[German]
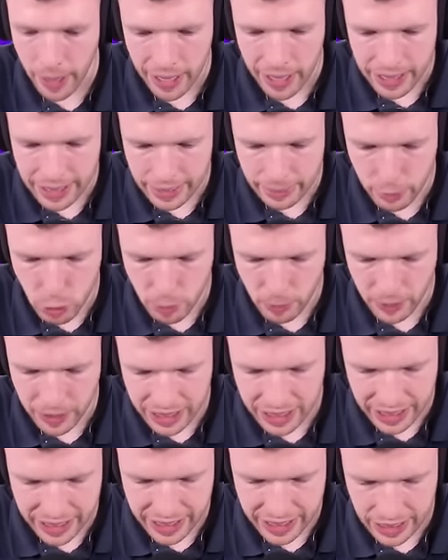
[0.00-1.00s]
Dementsprechend
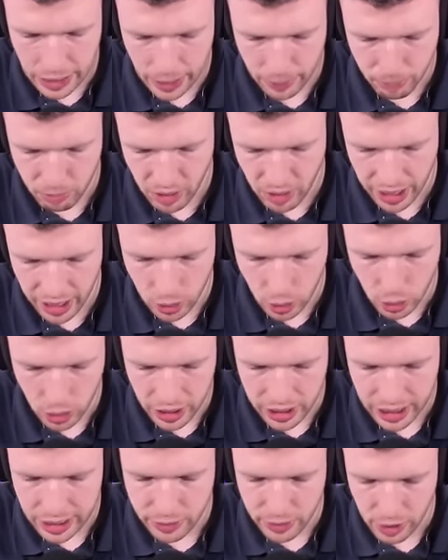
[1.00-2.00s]
jetzt hier, wenn der König
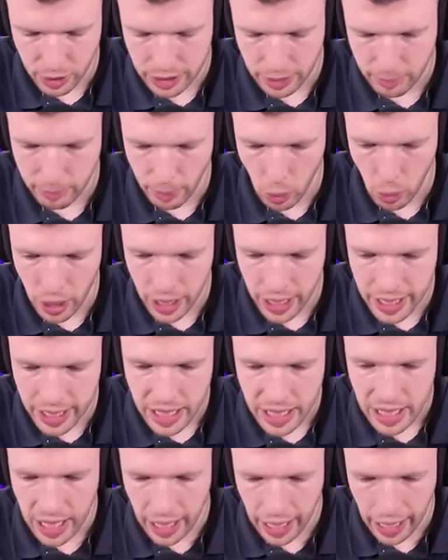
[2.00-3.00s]
jetzt wieder sein Maul hält,
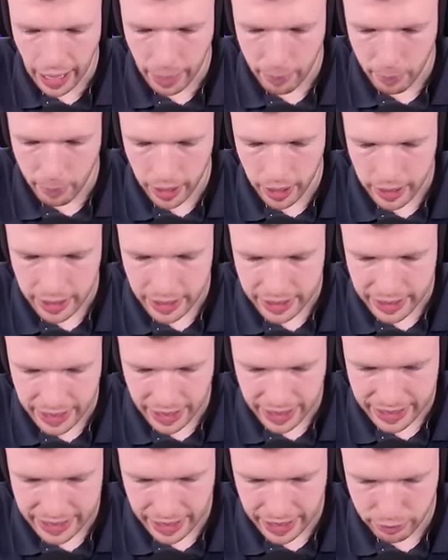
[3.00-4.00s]
einmal
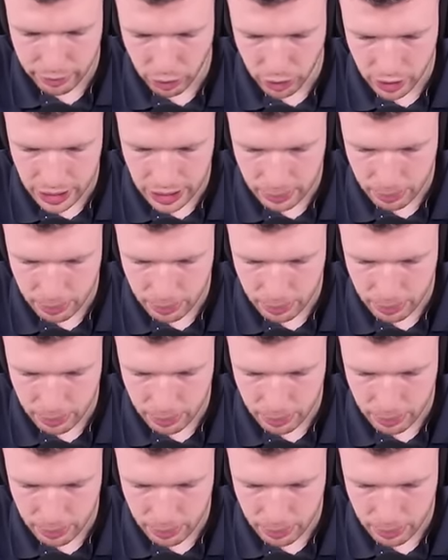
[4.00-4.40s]
das Deck von ihm.